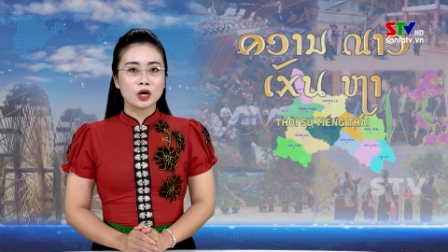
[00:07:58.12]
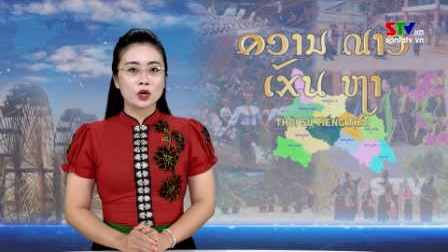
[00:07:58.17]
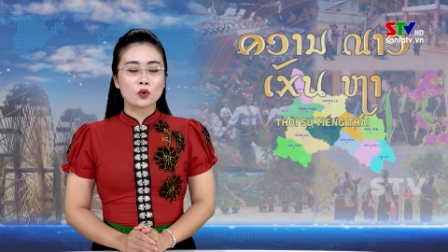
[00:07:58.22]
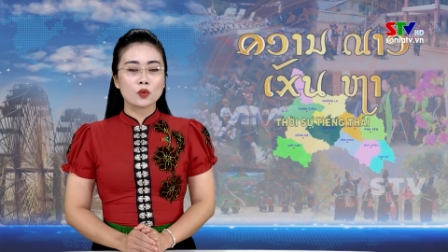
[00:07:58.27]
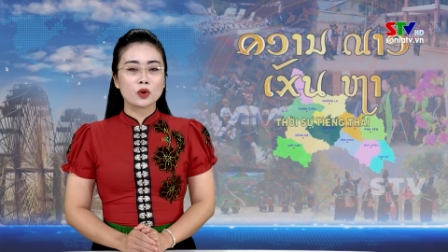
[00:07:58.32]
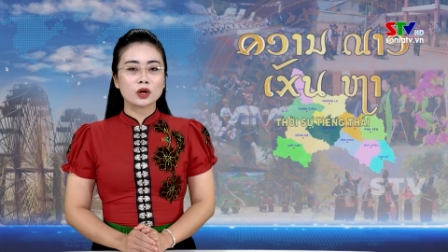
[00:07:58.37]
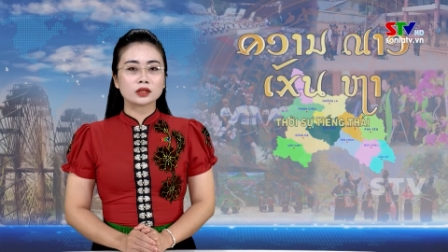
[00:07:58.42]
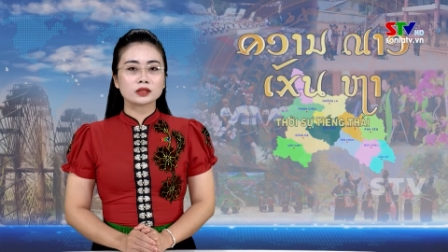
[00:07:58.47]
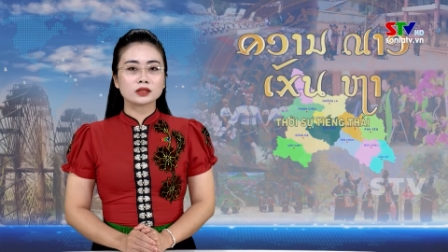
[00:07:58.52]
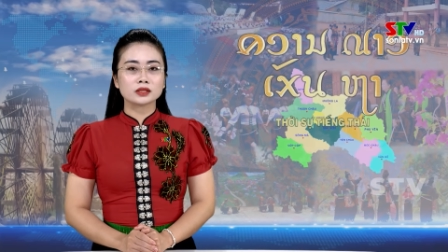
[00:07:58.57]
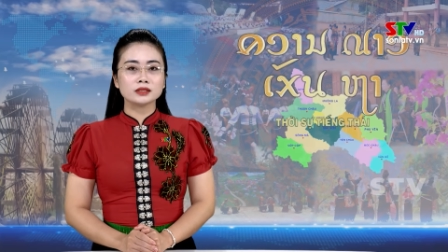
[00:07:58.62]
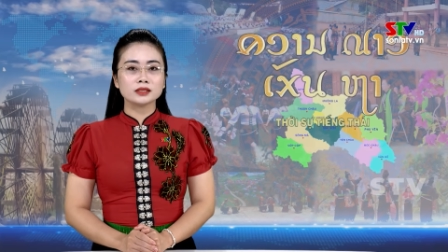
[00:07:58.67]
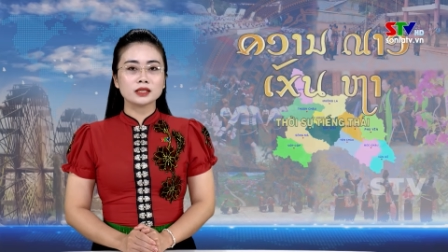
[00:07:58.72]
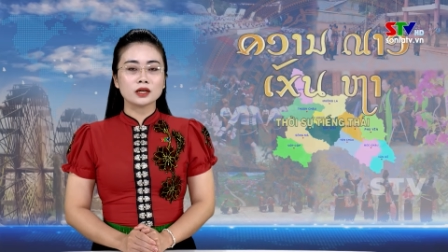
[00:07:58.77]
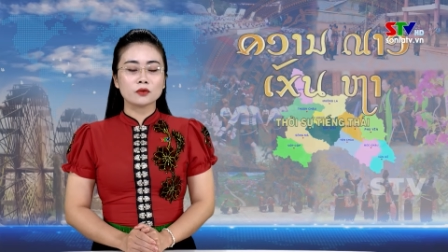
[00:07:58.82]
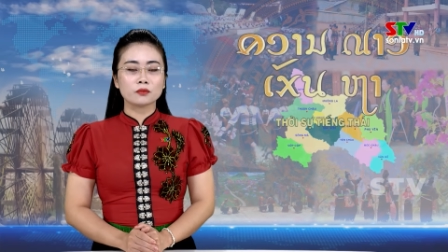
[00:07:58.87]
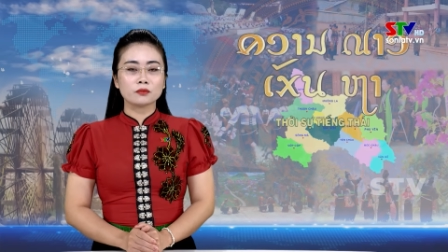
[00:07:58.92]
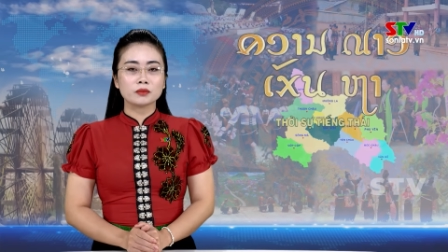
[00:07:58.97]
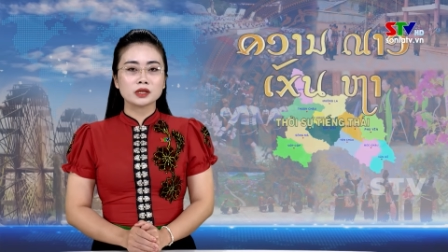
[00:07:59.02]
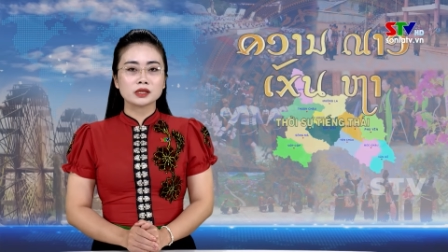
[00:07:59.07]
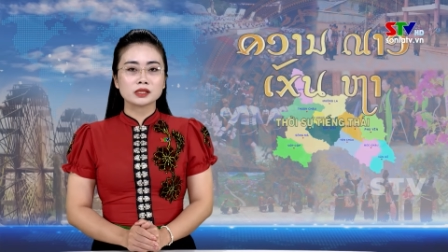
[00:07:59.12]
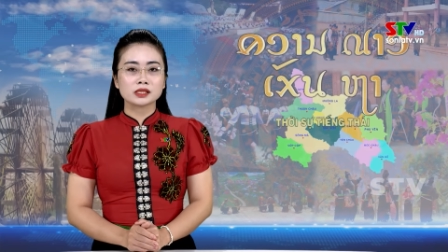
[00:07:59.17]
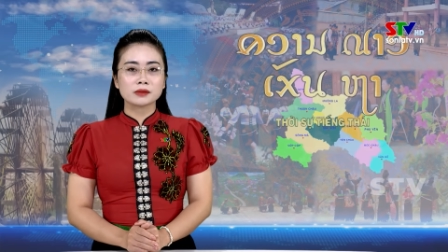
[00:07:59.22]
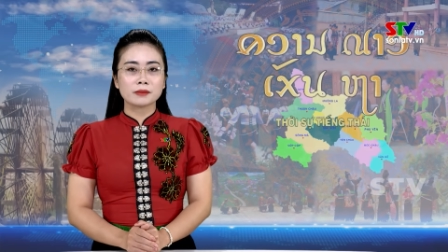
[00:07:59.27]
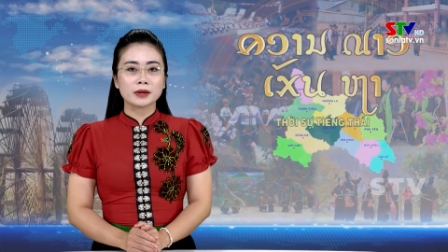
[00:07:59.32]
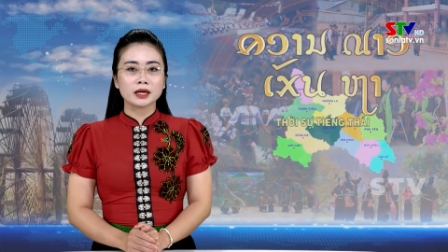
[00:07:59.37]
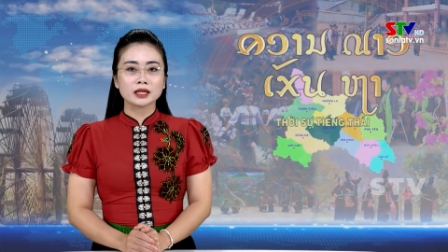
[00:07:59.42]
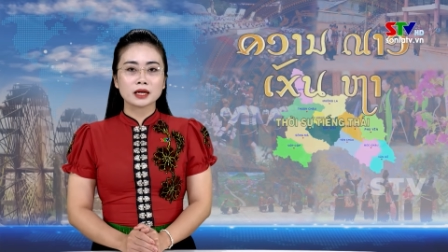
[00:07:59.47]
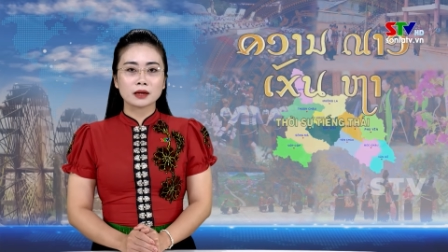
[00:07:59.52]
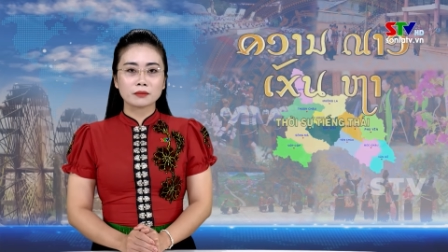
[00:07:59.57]
cuồng tướng trao mư
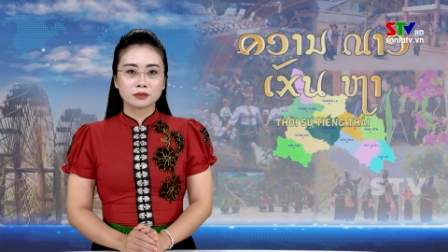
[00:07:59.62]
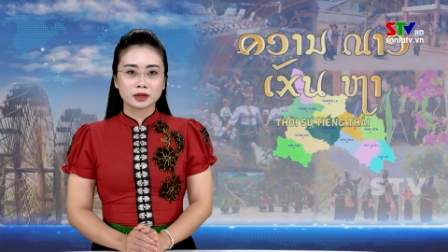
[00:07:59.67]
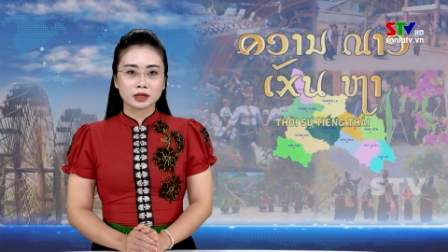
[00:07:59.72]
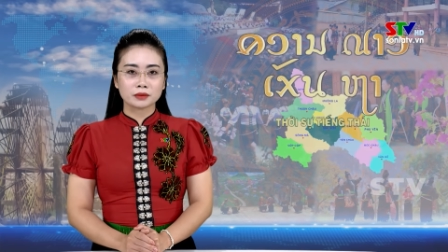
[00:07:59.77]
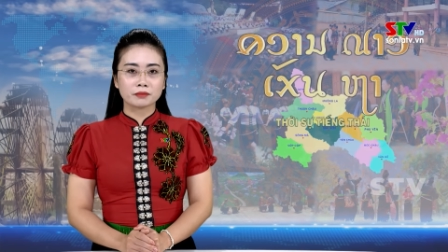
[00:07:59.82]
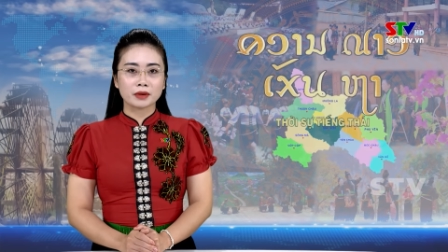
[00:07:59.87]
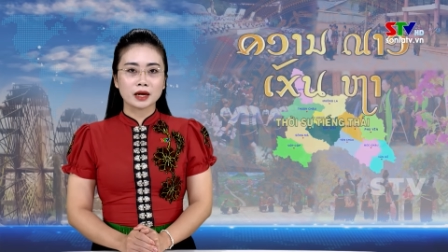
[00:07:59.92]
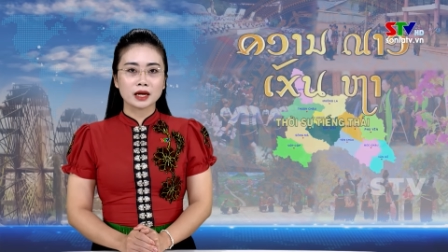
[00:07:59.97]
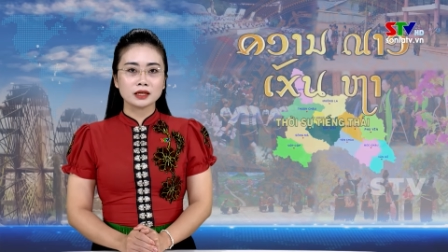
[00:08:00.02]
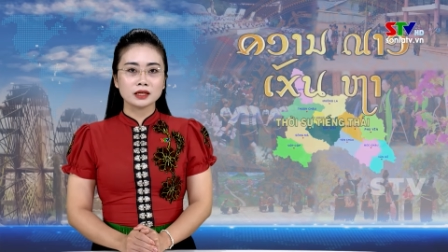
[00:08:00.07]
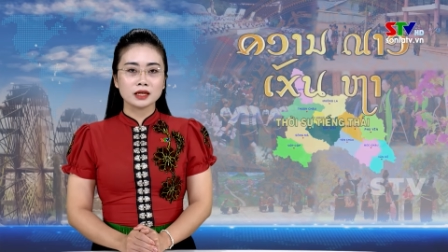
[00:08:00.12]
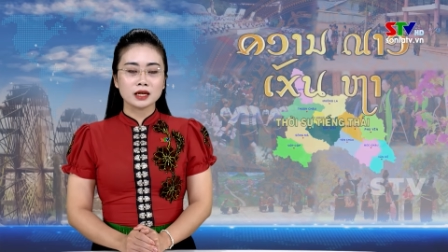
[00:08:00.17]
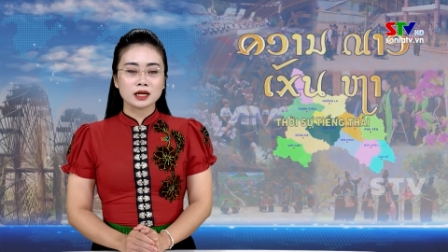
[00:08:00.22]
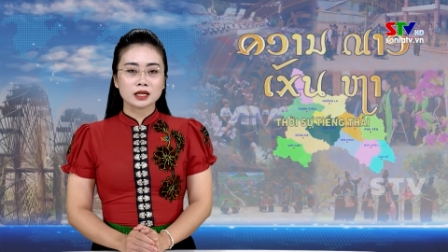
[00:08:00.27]
xếp cam vườn pét,